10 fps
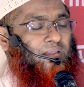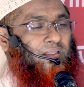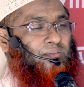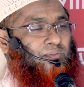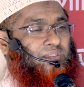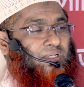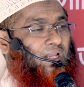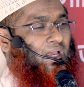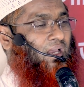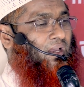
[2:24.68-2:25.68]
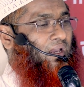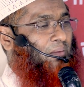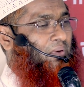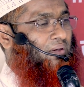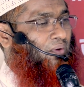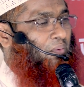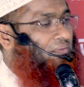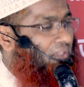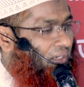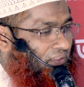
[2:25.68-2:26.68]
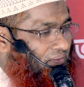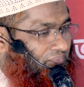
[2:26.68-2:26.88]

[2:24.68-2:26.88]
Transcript: কিন্তু সেটা আমার ক্ষমতা নাই